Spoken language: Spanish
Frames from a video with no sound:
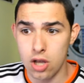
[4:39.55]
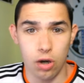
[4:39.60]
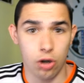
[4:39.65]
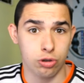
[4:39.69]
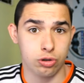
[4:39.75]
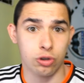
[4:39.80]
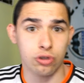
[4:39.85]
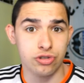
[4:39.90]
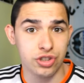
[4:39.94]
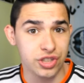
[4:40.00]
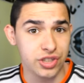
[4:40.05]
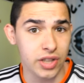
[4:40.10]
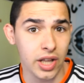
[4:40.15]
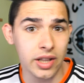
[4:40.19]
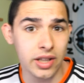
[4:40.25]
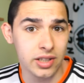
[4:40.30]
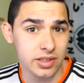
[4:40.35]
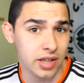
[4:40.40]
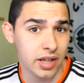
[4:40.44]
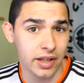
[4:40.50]
los
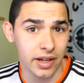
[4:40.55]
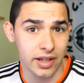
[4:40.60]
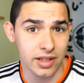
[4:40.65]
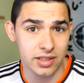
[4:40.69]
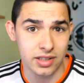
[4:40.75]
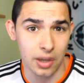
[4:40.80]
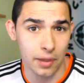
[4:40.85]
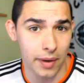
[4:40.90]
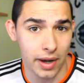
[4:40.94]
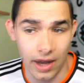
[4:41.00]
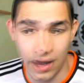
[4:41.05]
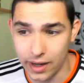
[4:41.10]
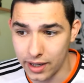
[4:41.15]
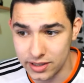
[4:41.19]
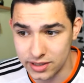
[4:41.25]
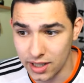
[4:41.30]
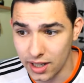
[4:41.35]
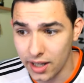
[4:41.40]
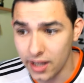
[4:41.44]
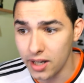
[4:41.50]
consistentes que creéis que van
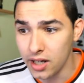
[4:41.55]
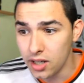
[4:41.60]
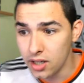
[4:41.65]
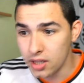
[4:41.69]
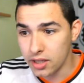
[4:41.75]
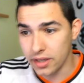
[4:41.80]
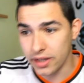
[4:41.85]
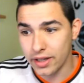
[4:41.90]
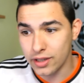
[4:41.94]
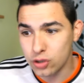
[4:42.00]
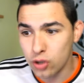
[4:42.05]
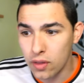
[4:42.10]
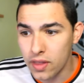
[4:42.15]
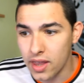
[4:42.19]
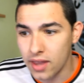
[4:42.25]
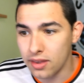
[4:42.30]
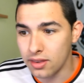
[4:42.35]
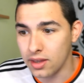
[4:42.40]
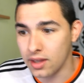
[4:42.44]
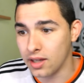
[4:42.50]
a salir y esto
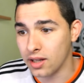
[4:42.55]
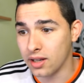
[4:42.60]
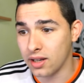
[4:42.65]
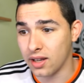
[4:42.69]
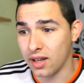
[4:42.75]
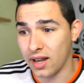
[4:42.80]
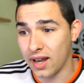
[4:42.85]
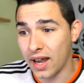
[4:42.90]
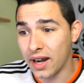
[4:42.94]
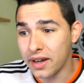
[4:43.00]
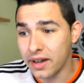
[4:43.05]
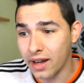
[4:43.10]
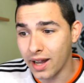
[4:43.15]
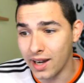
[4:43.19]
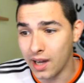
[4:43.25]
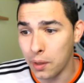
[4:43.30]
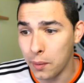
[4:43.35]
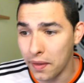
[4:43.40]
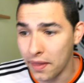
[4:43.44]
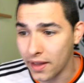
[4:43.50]
de, que le han
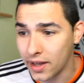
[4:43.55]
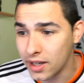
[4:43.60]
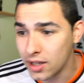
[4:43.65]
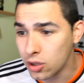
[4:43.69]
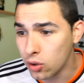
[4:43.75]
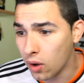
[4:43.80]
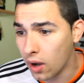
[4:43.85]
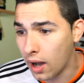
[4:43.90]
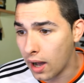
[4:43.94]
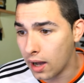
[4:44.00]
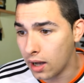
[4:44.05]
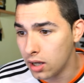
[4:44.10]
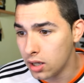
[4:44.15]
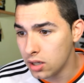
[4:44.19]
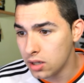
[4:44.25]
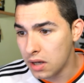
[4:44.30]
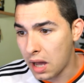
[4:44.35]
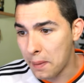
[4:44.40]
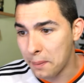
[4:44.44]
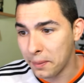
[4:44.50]
regalado a Danito a,
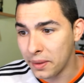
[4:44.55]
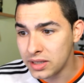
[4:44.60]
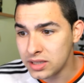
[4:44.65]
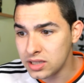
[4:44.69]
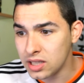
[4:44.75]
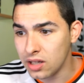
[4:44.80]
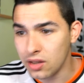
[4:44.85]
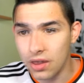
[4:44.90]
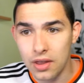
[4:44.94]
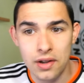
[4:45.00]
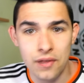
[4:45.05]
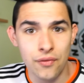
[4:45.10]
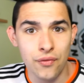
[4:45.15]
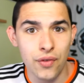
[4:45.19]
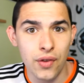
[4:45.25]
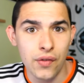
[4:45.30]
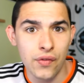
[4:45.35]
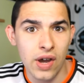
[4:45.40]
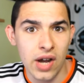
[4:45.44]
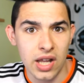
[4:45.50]
a Messi del
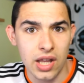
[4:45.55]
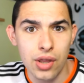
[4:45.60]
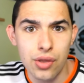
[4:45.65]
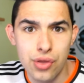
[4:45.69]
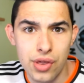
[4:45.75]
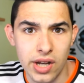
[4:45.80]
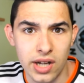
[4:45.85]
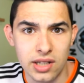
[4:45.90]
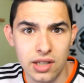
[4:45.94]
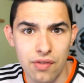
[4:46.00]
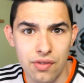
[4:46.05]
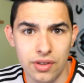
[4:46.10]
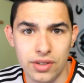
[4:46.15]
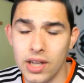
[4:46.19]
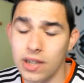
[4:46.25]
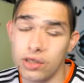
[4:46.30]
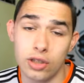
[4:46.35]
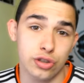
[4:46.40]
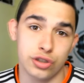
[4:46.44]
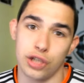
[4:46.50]
FIFA 15 en el
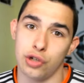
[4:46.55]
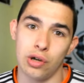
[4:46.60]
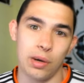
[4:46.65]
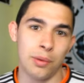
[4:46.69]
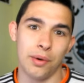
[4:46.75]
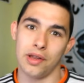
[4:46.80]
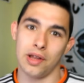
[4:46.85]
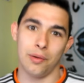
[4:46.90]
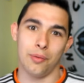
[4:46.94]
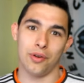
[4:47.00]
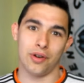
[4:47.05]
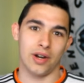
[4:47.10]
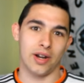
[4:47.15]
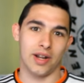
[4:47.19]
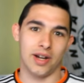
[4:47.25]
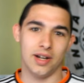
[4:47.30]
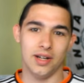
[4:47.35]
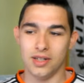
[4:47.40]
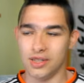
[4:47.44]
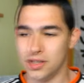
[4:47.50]
16, no sé, una movida muy
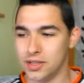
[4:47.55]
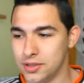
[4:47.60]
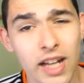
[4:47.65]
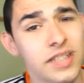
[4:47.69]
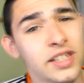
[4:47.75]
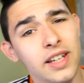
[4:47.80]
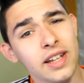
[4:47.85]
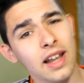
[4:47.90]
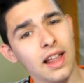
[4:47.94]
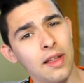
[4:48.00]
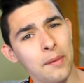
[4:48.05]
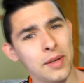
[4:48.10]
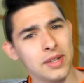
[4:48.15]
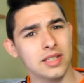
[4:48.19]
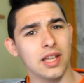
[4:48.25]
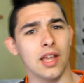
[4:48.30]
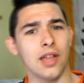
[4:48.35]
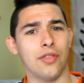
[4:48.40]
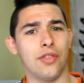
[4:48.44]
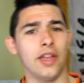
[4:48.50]
rara. Así que nada
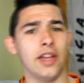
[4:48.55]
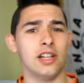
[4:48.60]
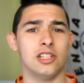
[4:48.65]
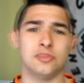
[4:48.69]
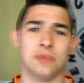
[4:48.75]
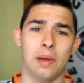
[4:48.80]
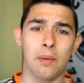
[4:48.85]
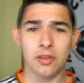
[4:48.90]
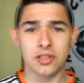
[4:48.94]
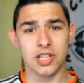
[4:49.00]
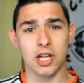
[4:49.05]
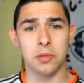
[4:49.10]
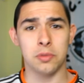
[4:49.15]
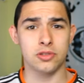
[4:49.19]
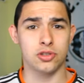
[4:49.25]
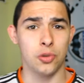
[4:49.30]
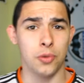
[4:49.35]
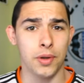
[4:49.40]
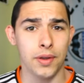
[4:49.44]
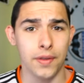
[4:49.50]
más que decir, nos vemos en el
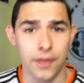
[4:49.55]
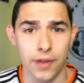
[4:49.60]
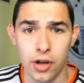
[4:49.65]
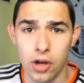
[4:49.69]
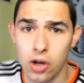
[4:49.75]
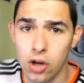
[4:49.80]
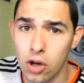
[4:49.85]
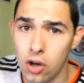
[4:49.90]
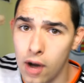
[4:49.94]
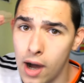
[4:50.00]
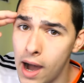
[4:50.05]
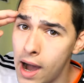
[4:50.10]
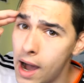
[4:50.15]
próximo vídeo.